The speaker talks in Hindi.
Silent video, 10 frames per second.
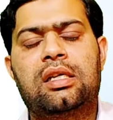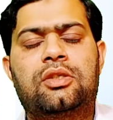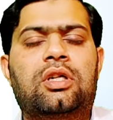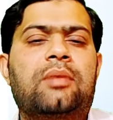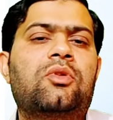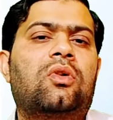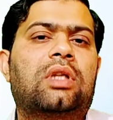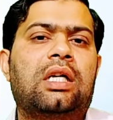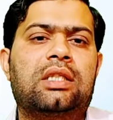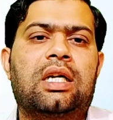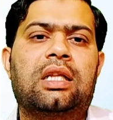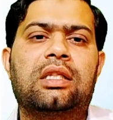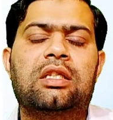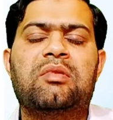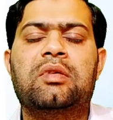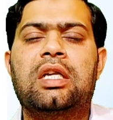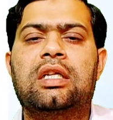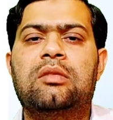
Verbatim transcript: ये जो कैप्सूल होता है इसे खाते समय किन